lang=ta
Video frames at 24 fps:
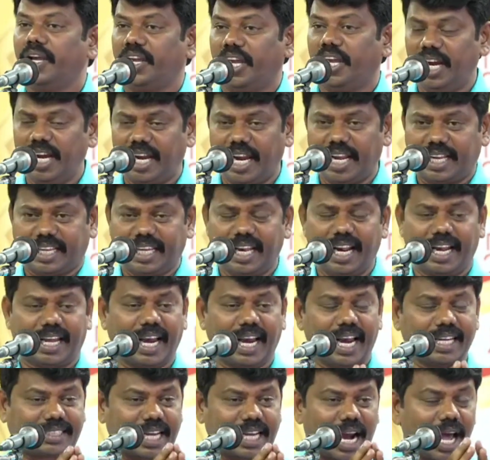இன்றைக்கு
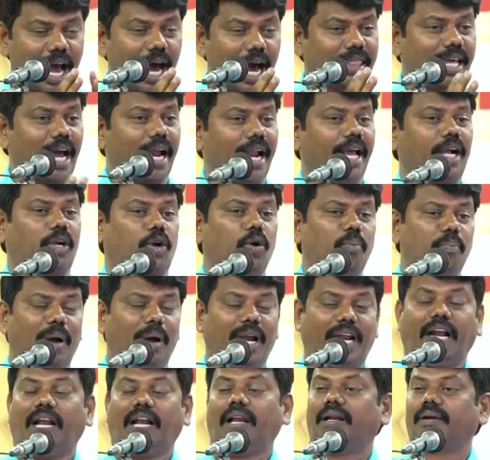இருக்கிற சனாதன
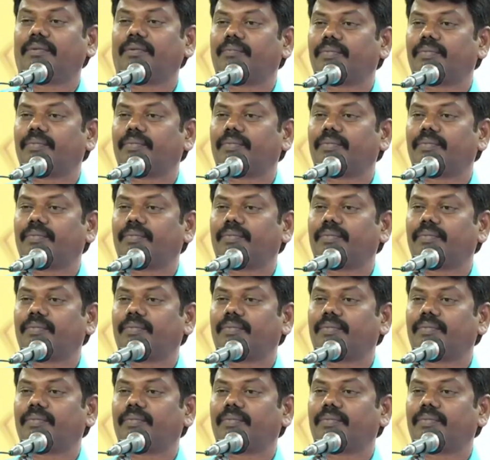கும்பல்கள்